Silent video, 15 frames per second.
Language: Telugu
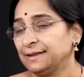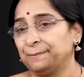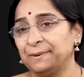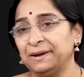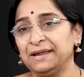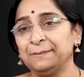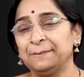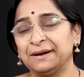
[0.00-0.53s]

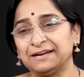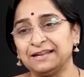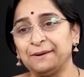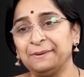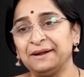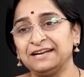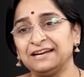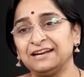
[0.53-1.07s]
తప్ప ఈ
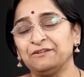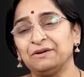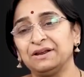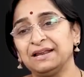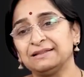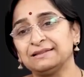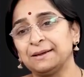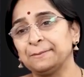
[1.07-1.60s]
బట్టలు పెట్టడం
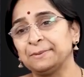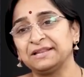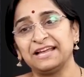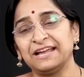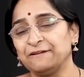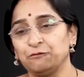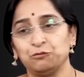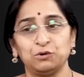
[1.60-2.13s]
అనే
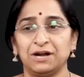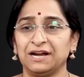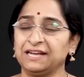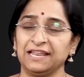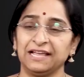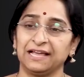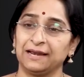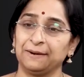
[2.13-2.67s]
సంప్రదాయం
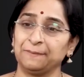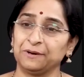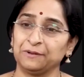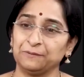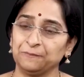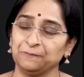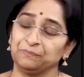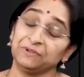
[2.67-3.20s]
ఉన్నట్టే
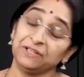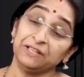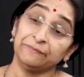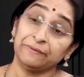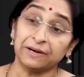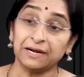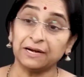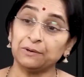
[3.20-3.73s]
కనపడదు
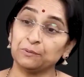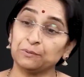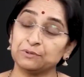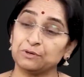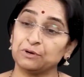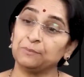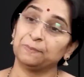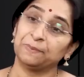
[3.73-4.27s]
ఇదివరకటి
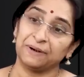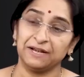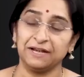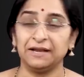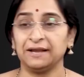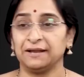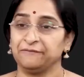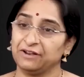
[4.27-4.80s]
రోజుల్లో
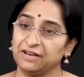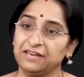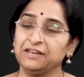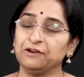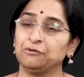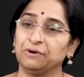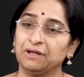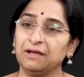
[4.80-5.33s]
పెళ్ళి
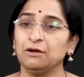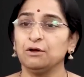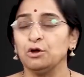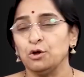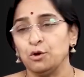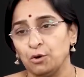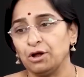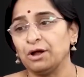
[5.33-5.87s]
ఇవన్నీ కూడా
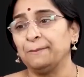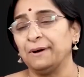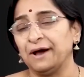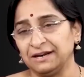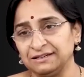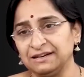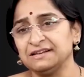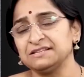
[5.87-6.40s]
ఒక
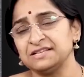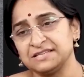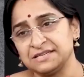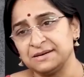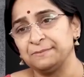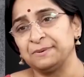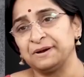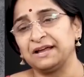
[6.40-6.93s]
బార్టర్
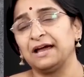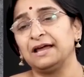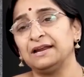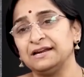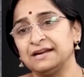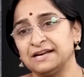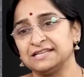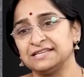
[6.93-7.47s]
సిస్టమ్
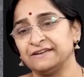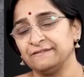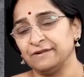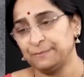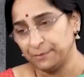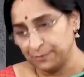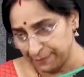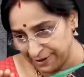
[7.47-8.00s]
ప్రకారం నడిచేవి
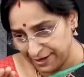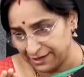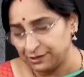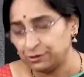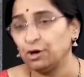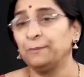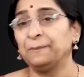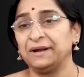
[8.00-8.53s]
ఇప్పుడు మన
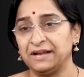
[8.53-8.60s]
ఇంట్లో